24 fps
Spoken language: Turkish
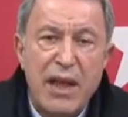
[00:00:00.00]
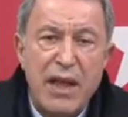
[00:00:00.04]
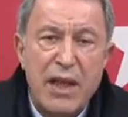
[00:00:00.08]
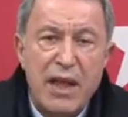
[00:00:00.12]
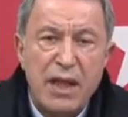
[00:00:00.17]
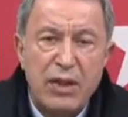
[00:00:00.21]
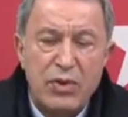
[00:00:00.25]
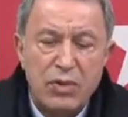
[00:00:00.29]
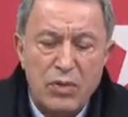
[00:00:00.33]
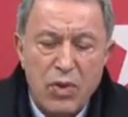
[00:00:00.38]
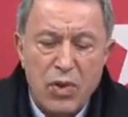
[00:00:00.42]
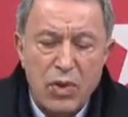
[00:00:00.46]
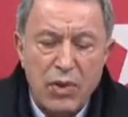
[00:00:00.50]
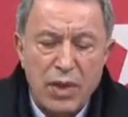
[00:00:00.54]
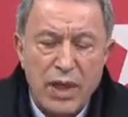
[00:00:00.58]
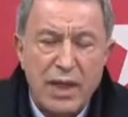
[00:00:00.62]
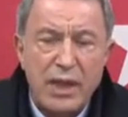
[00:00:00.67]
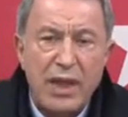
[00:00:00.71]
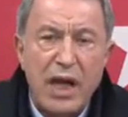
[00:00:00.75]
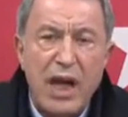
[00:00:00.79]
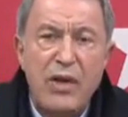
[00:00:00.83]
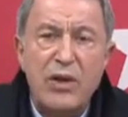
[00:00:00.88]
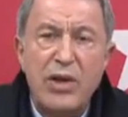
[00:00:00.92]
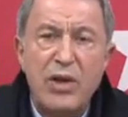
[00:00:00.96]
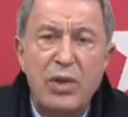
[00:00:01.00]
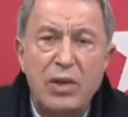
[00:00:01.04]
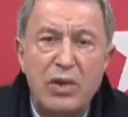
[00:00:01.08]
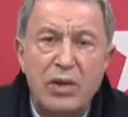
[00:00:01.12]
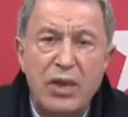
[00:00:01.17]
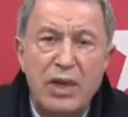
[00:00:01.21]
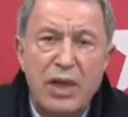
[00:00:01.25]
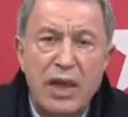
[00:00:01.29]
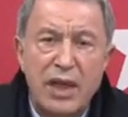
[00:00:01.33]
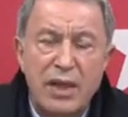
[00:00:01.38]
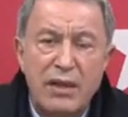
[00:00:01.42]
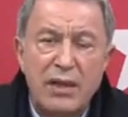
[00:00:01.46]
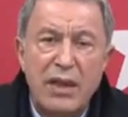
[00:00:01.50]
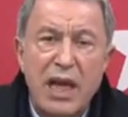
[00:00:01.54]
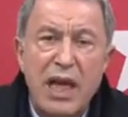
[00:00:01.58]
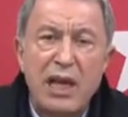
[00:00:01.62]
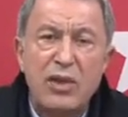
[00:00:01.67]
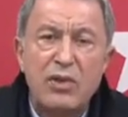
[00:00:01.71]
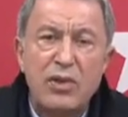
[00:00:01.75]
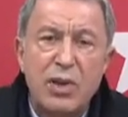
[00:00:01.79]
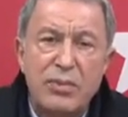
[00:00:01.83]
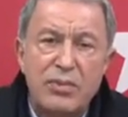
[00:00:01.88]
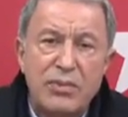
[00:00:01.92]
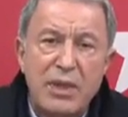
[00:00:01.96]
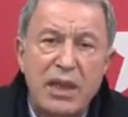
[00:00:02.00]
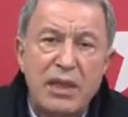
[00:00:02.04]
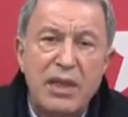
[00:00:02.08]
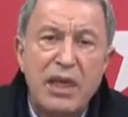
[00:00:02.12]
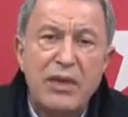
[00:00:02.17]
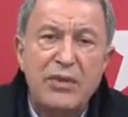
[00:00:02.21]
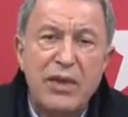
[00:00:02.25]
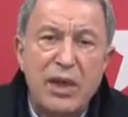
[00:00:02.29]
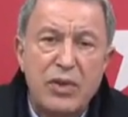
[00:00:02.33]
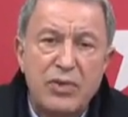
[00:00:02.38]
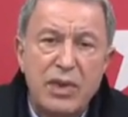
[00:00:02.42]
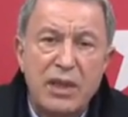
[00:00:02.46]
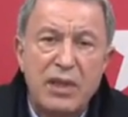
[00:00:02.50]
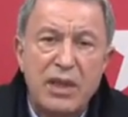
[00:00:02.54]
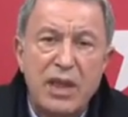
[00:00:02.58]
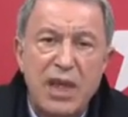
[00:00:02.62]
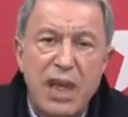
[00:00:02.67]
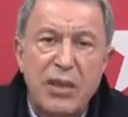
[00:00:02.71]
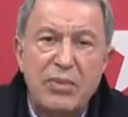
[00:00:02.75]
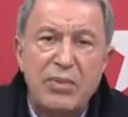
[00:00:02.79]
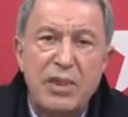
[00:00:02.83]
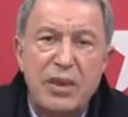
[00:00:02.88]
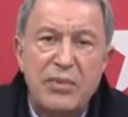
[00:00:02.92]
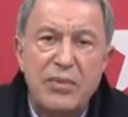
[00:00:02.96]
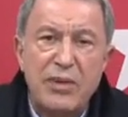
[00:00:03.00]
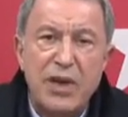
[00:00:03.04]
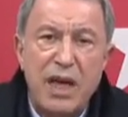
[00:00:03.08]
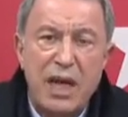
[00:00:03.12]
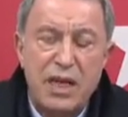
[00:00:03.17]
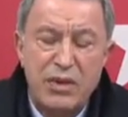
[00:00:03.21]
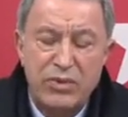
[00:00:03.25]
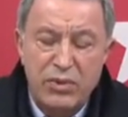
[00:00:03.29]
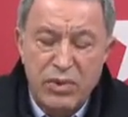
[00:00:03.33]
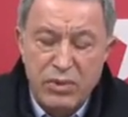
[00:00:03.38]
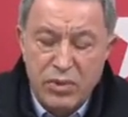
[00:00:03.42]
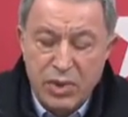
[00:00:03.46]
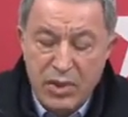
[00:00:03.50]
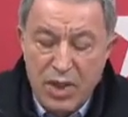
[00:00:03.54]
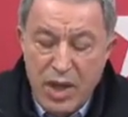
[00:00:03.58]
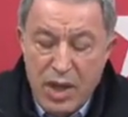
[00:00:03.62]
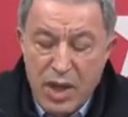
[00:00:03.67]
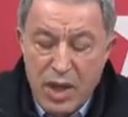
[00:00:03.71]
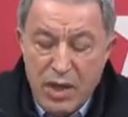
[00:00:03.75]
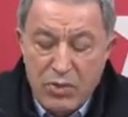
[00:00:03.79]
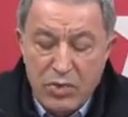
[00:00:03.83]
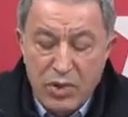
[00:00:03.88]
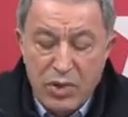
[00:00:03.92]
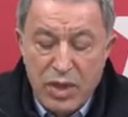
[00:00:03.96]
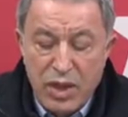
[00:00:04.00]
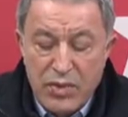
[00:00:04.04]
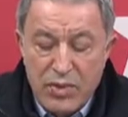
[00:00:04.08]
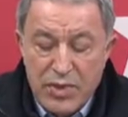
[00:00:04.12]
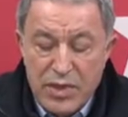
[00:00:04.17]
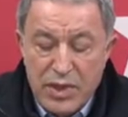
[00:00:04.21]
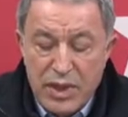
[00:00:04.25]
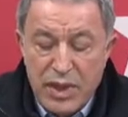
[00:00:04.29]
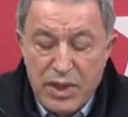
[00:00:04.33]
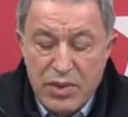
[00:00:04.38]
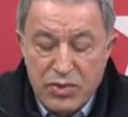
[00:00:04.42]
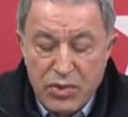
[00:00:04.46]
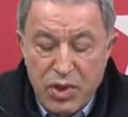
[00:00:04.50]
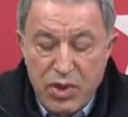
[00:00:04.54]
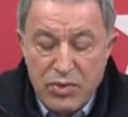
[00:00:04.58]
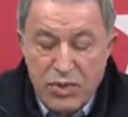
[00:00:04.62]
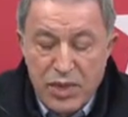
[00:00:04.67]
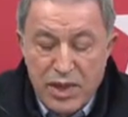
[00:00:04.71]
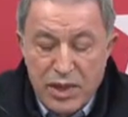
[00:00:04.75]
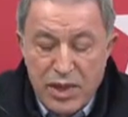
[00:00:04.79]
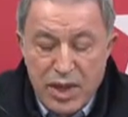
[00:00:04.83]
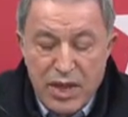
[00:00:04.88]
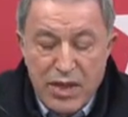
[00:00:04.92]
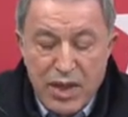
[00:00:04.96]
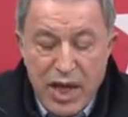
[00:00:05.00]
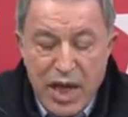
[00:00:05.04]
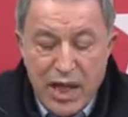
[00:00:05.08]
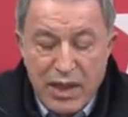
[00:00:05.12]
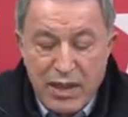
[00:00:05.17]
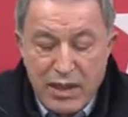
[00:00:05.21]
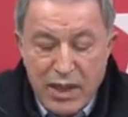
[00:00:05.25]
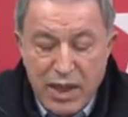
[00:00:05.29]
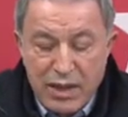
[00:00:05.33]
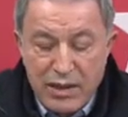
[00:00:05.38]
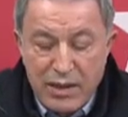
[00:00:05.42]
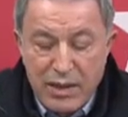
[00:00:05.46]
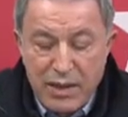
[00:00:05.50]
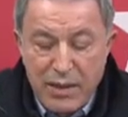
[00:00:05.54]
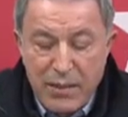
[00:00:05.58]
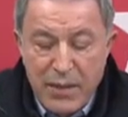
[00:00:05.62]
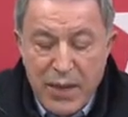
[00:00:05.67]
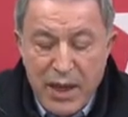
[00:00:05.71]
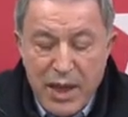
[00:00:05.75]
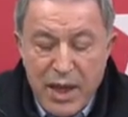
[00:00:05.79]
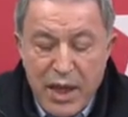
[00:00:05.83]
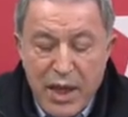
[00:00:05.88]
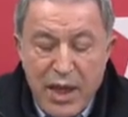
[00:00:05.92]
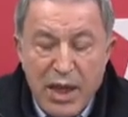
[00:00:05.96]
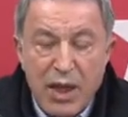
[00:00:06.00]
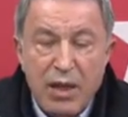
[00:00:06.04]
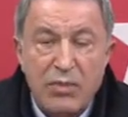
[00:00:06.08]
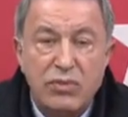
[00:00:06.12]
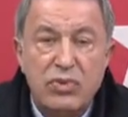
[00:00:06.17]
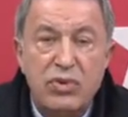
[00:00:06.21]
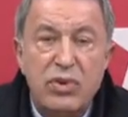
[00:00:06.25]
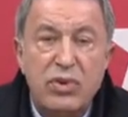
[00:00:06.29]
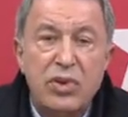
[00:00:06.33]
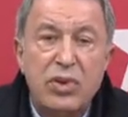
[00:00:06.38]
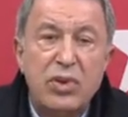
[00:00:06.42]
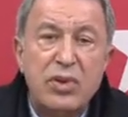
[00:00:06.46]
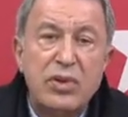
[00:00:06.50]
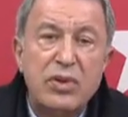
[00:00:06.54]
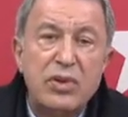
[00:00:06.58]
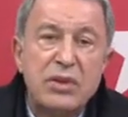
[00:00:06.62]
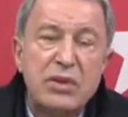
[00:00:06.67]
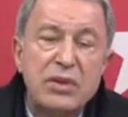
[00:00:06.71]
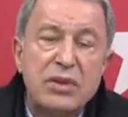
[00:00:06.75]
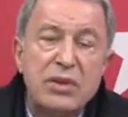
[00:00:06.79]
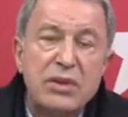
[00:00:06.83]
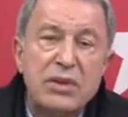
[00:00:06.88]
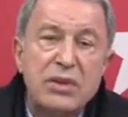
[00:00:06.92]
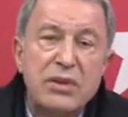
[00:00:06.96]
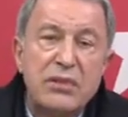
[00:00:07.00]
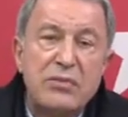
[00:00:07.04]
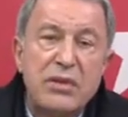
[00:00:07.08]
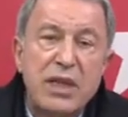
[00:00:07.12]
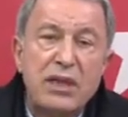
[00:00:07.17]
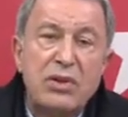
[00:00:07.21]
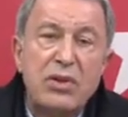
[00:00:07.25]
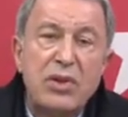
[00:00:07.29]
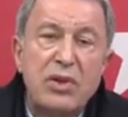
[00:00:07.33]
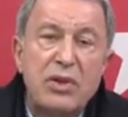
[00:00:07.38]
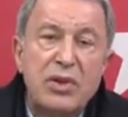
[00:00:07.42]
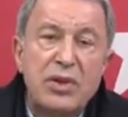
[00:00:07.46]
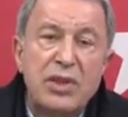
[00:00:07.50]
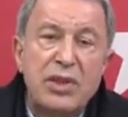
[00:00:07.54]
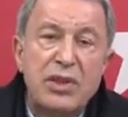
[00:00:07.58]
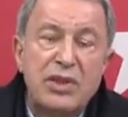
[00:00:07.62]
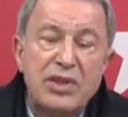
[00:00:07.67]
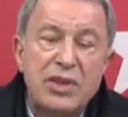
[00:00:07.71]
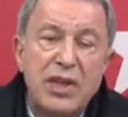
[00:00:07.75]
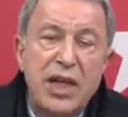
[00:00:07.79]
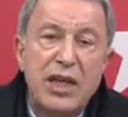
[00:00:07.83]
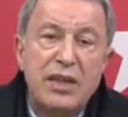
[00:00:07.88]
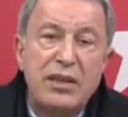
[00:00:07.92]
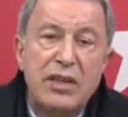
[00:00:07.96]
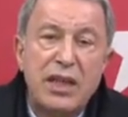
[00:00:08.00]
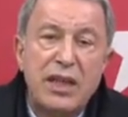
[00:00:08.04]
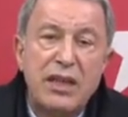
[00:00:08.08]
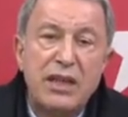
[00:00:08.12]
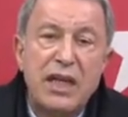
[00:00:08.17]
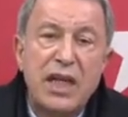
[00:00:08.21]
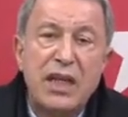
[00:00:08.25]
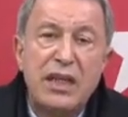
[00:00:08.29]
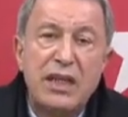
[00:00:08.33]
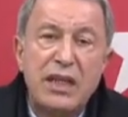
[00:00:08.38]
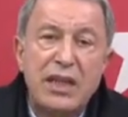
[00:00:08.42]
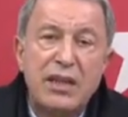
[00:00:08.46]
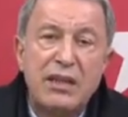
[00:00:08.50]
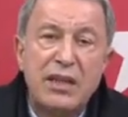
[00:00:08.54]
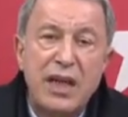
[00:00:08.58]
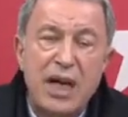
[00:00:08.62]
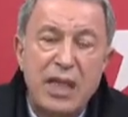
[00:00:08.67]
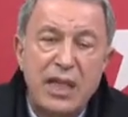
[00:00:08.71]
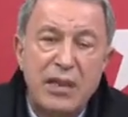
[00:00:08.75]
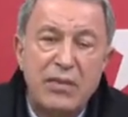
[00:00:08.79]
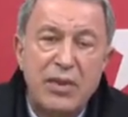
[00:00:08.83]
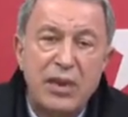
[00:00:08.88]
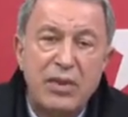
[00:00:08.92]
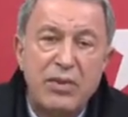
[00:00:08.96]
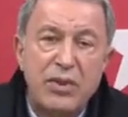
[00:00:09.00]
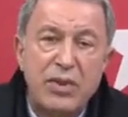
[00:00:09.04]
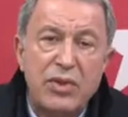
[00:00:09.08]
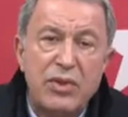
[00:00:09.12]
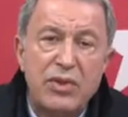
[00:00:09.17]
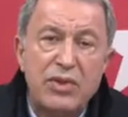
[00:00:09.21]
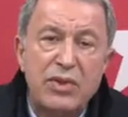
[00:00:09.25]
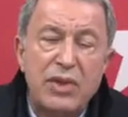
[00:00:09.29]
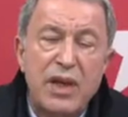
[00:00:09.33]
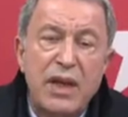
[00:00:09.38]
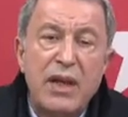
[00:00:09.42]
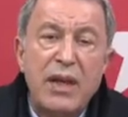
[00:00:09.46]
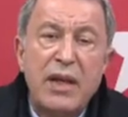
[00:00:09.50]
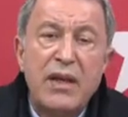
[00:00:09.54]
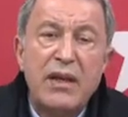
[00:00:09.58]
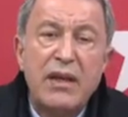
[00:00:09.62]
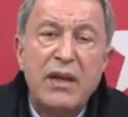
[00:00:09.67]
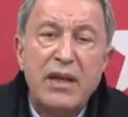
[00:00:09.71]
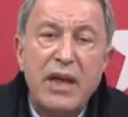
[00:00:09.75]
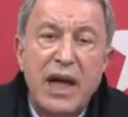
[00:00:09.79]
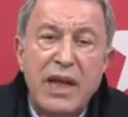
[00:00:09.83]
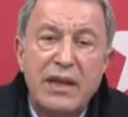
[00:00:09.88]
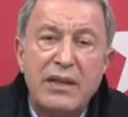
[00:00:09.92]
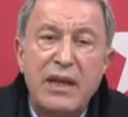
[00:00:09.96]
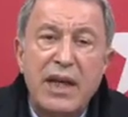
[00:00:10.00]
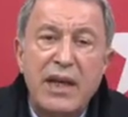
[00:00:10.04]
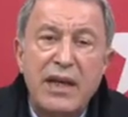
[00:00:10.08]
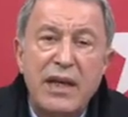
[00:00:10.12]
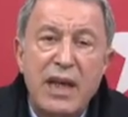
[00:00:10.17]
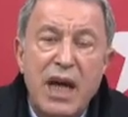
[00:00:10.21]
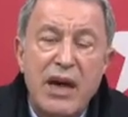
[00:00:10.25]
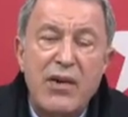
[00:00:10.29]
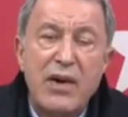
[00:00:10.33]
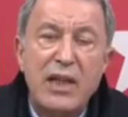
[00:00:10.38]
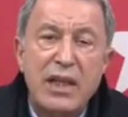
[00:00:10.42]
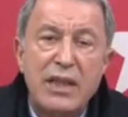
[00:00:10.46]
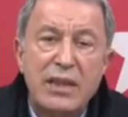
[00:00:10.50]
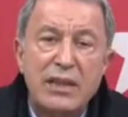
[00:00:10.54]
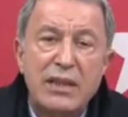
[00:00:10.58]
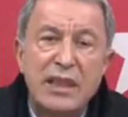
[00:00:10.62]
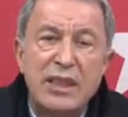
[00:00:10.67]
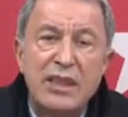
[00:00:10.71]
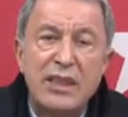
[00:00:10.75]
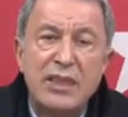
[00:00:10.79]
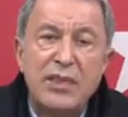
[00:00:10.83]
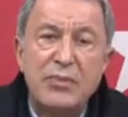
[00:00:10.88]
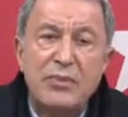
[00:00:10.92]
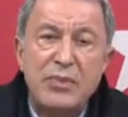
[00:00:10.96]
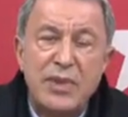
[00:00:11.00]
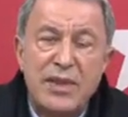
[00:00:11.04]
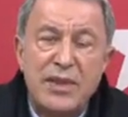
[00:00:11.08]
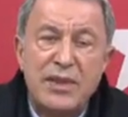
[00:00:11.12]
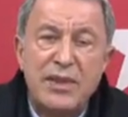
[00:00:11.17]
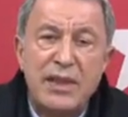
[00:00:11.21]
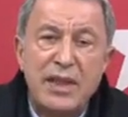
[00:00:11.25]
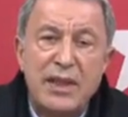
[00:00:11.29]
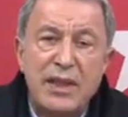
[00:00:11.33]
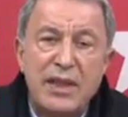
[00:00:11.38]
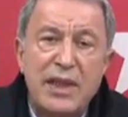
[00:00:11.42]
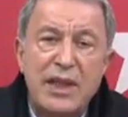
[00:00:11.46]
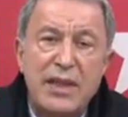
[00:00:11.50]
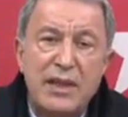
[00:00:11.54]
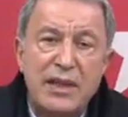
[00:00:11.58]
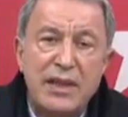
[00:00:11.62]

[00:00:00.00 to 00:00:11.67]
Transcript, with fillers: doğrudan hava yoluyla helikopterler ve uçakla yapma imkanı bulduk. Bu da bizi son derece rahatlattı. Bu e, meteorolojik şartları yakinen takip ediyoruz. Hatay havalanındaki pistteki e,